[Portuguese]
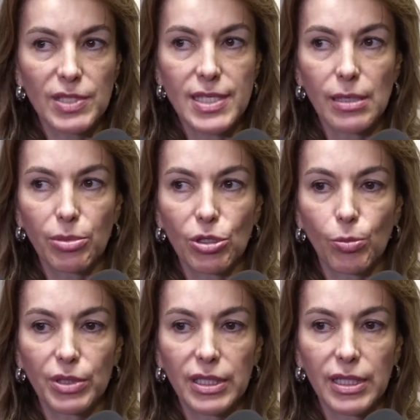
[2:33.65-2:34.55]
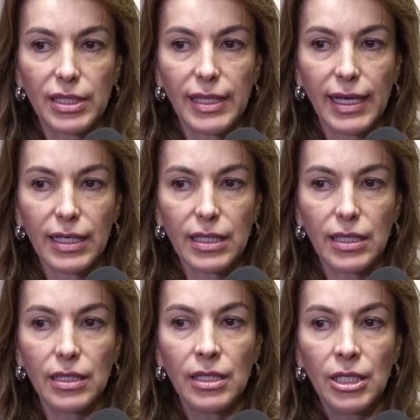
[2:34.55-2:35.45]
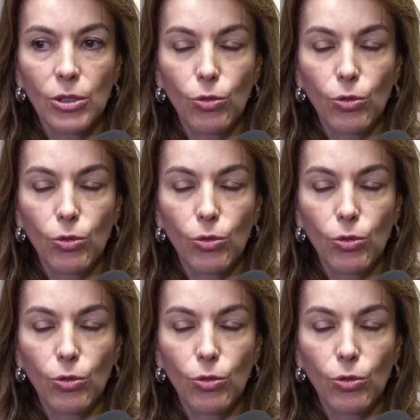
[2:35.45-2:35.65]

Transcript: exemplo que eu poderia dar aqui,